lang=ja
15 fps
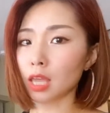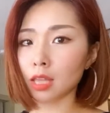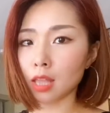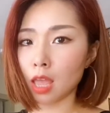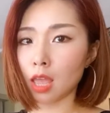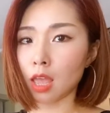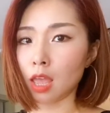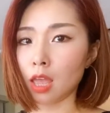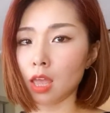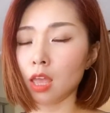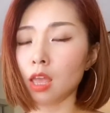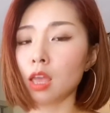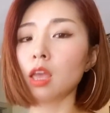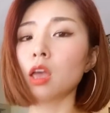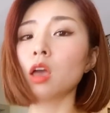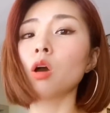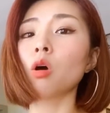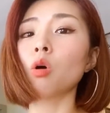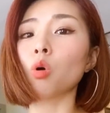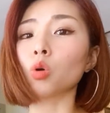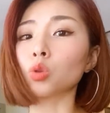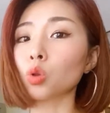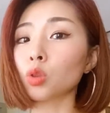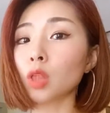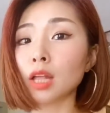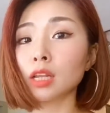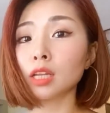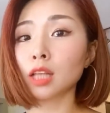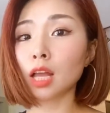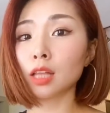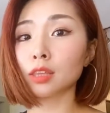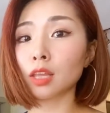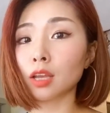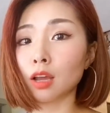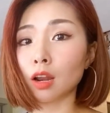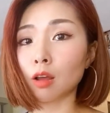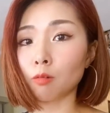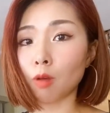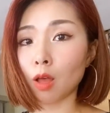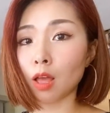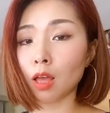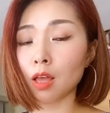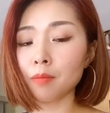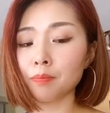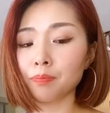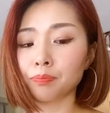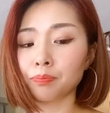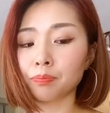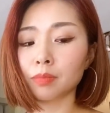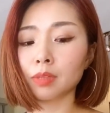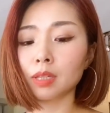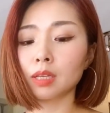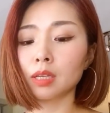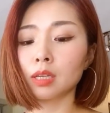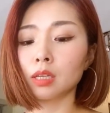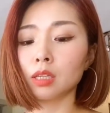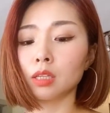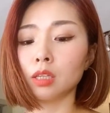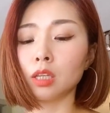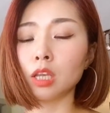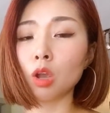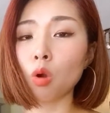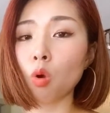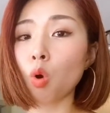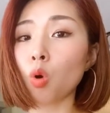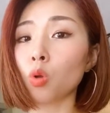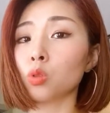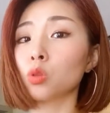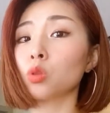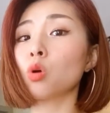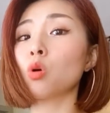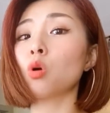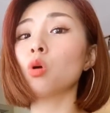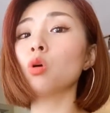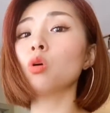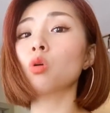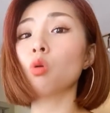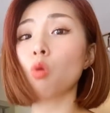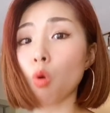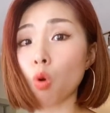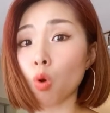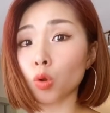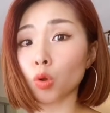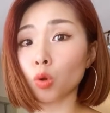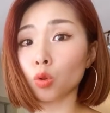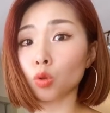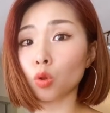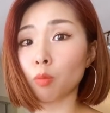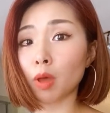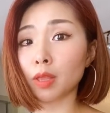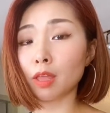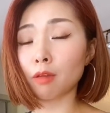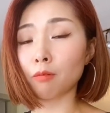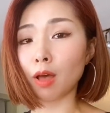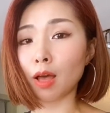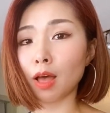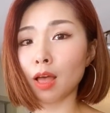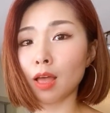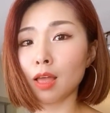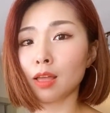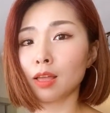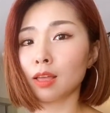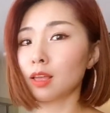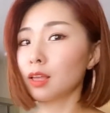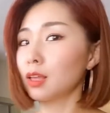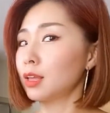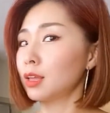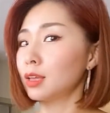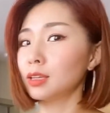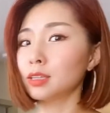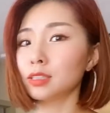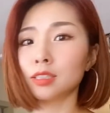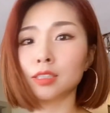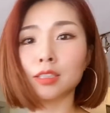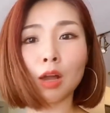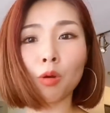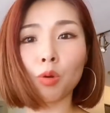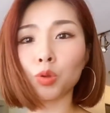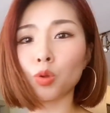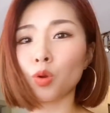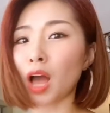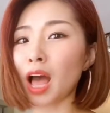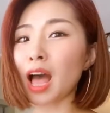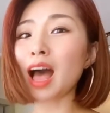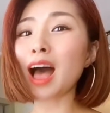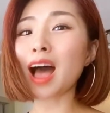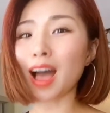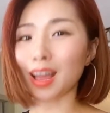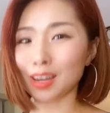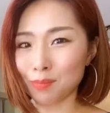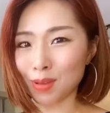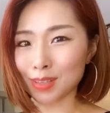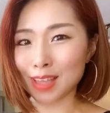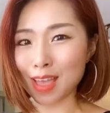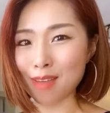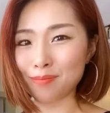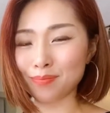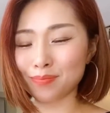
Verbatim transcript: で大人になってからは日本の公共の場ではしたことがありません